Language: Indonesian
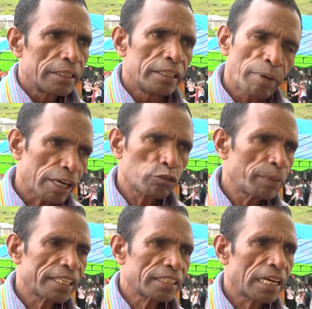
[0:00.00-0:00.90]
500
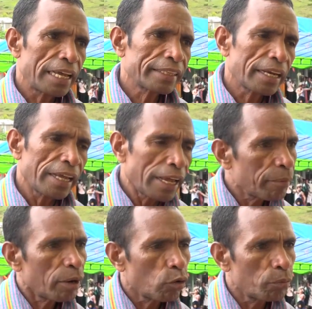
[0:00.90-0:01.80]
meter sila hetan
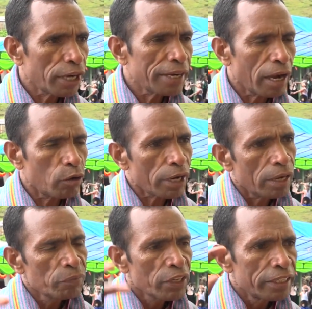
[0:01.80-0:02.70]
ema kumdade agora
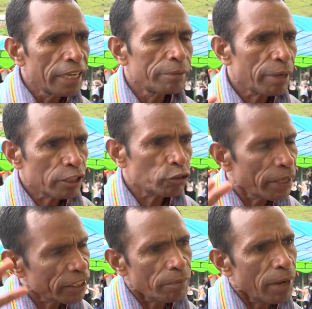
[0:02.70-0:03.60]
ia 500
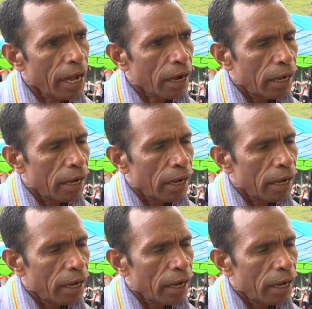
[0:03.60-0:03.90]
meter ba